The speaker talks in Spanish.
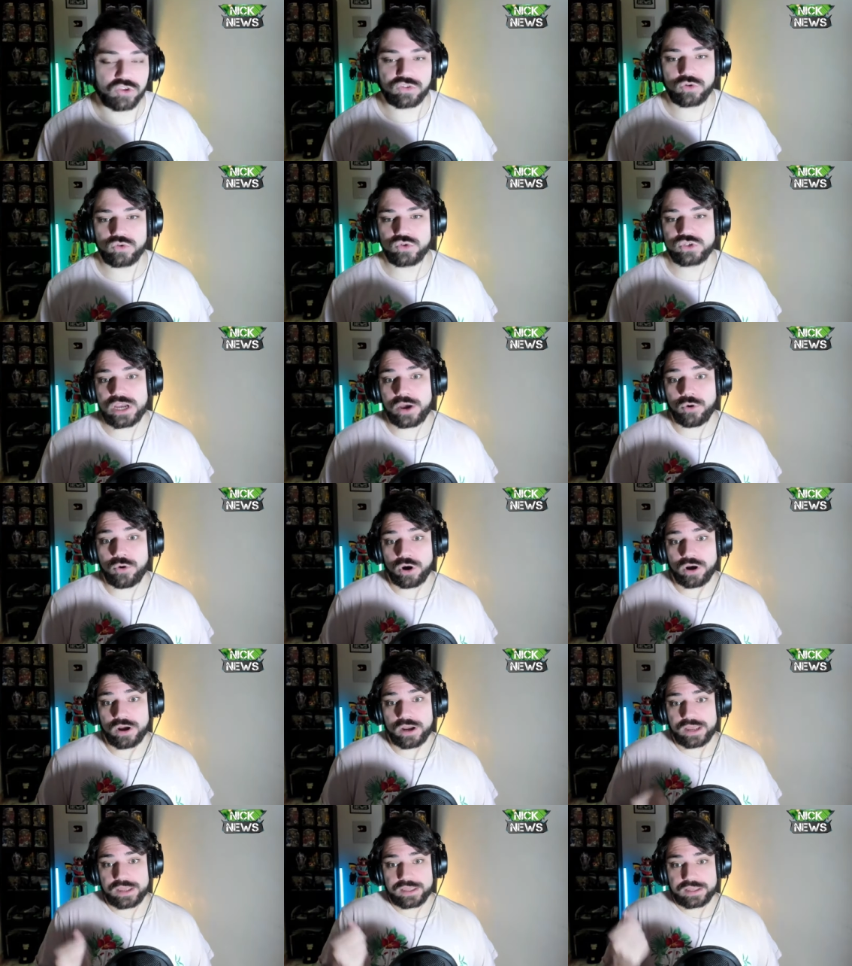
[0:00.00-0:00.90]
o sea, un
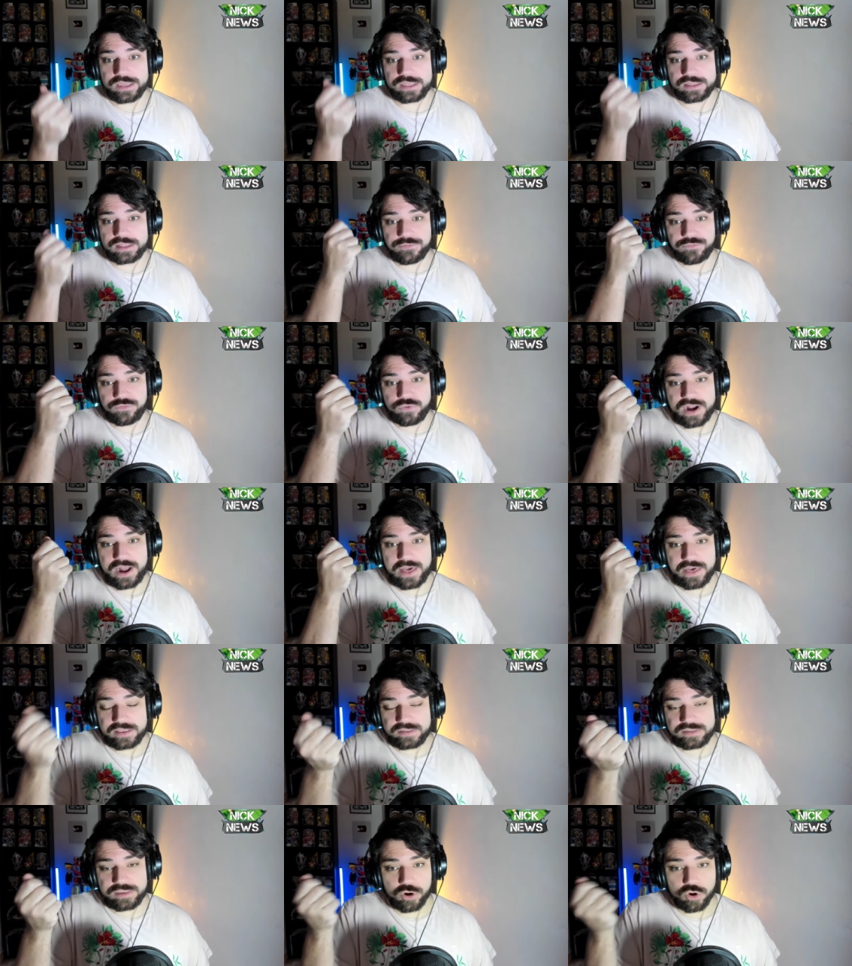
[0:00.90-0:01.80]
chabón que, está fuera
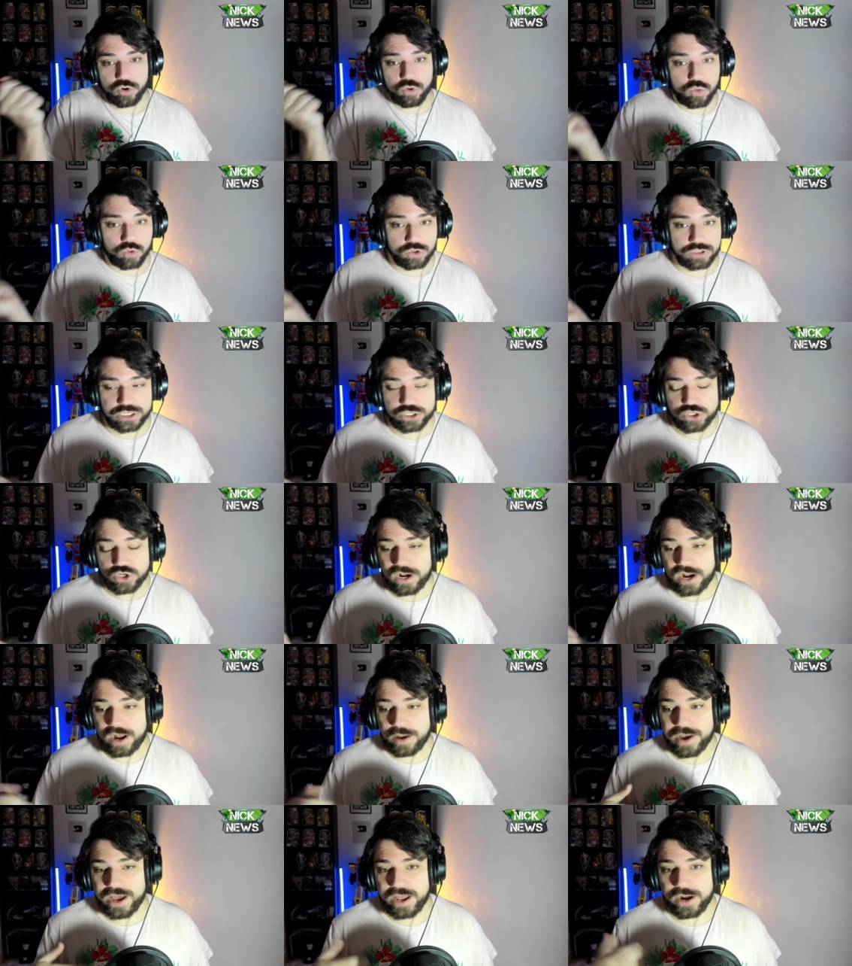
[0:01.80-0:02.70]
de sí con un cuchillo en
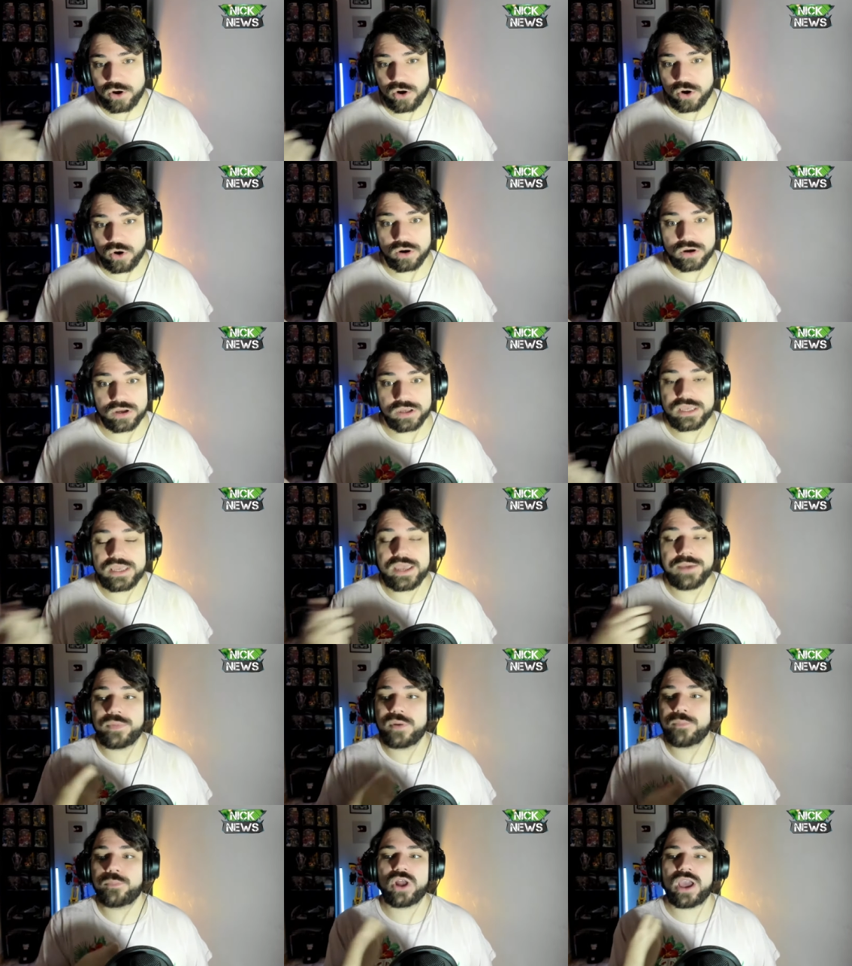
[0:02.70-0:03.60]
la mano y
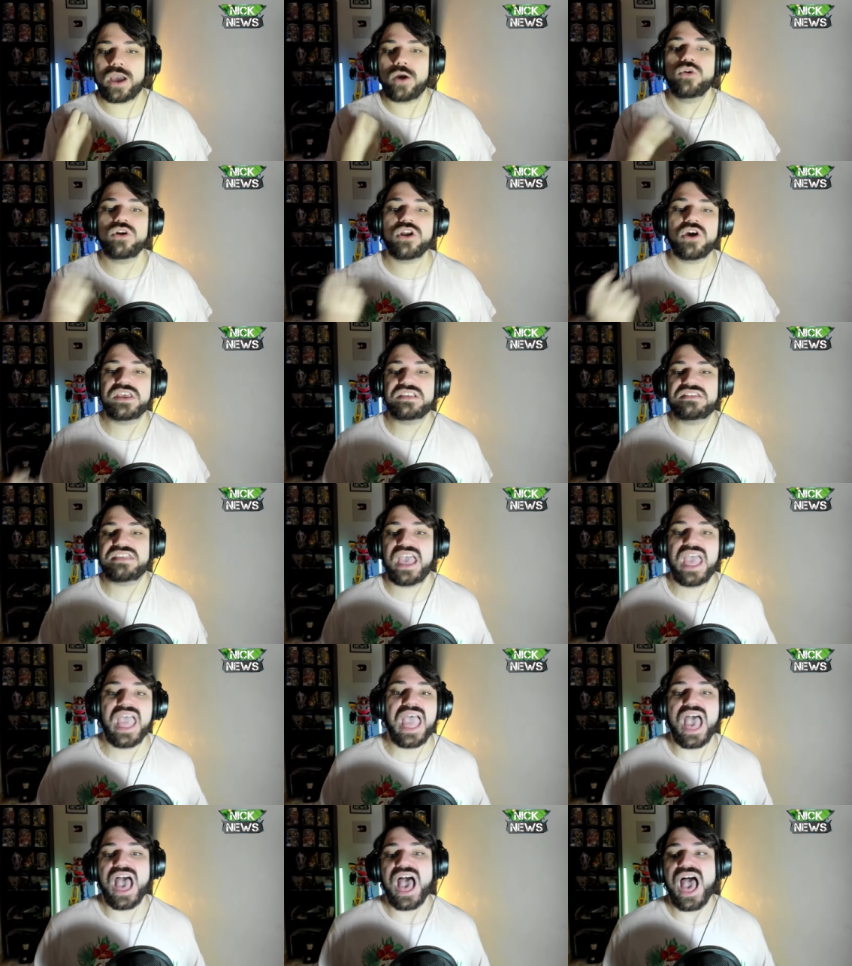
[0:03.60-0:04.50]
porque uno dice,
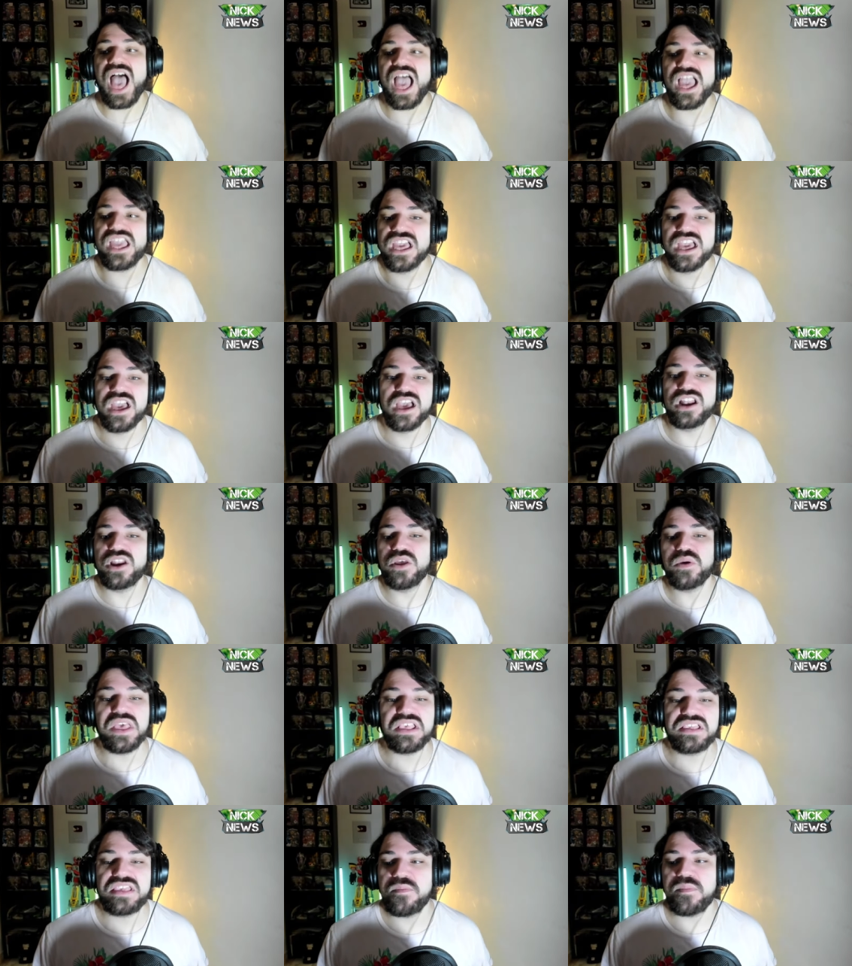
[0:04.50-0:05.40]
ay, le
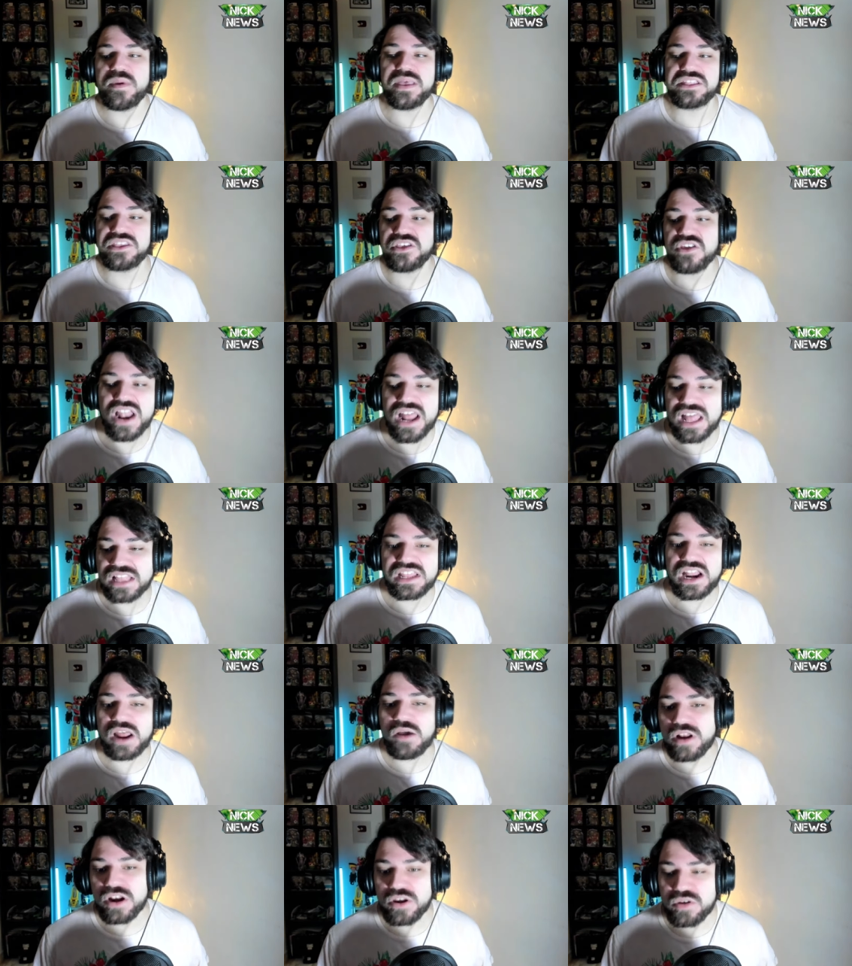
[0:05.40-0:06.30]
hubieses metido la
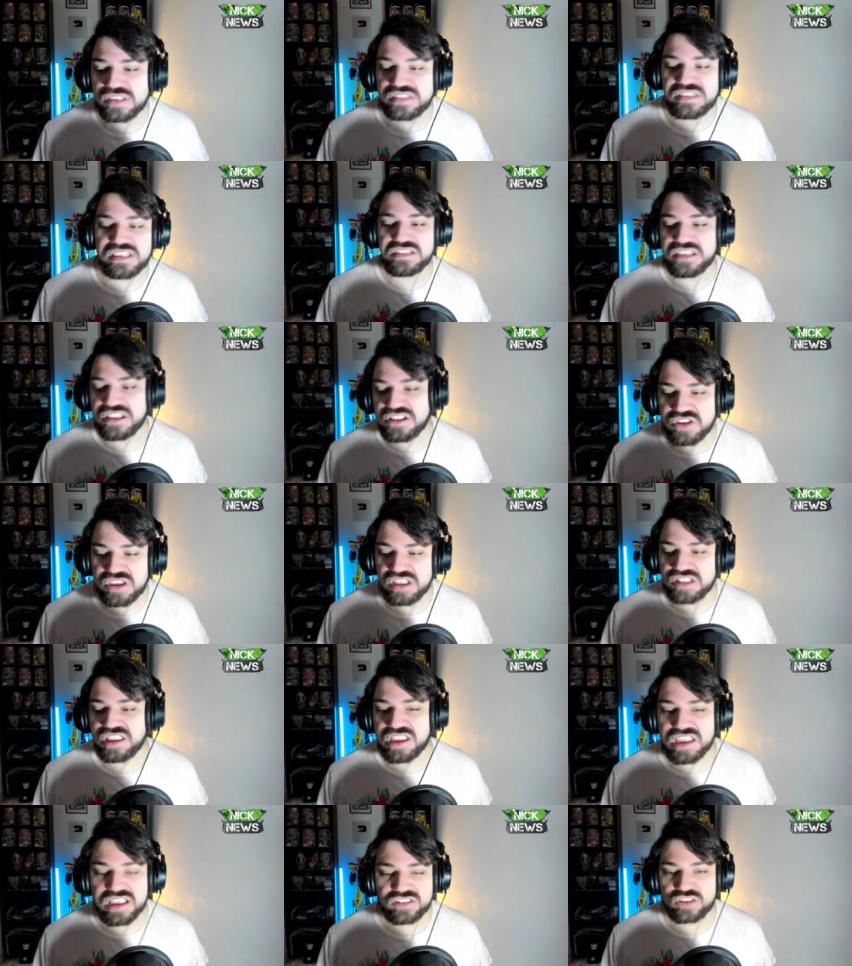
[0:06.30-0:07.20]
traba y le hubieses hecho
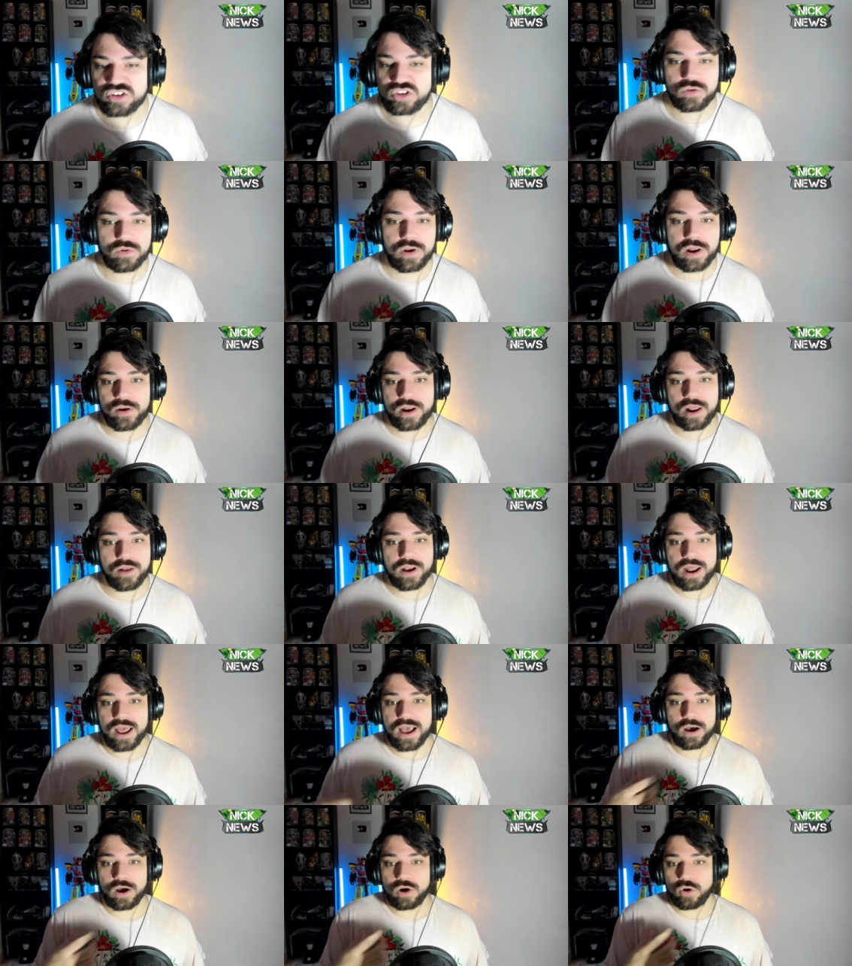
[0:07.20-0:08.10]
esto y qué sé yo, bla, bla,
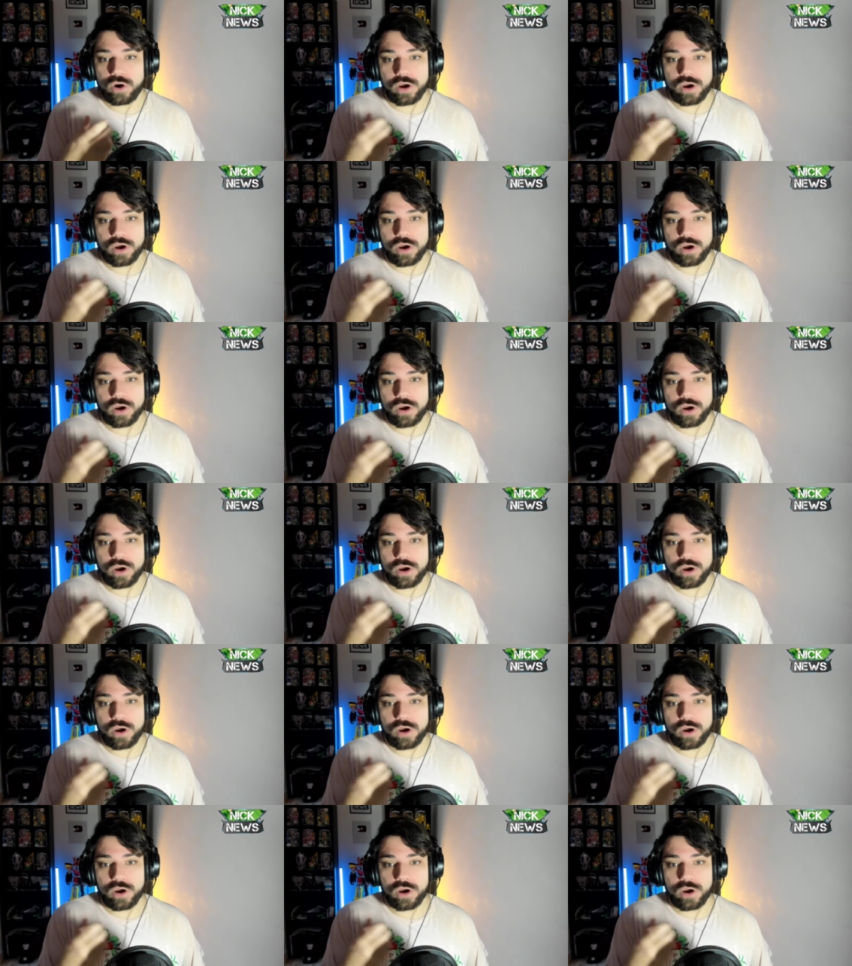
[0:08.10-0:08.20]
bla.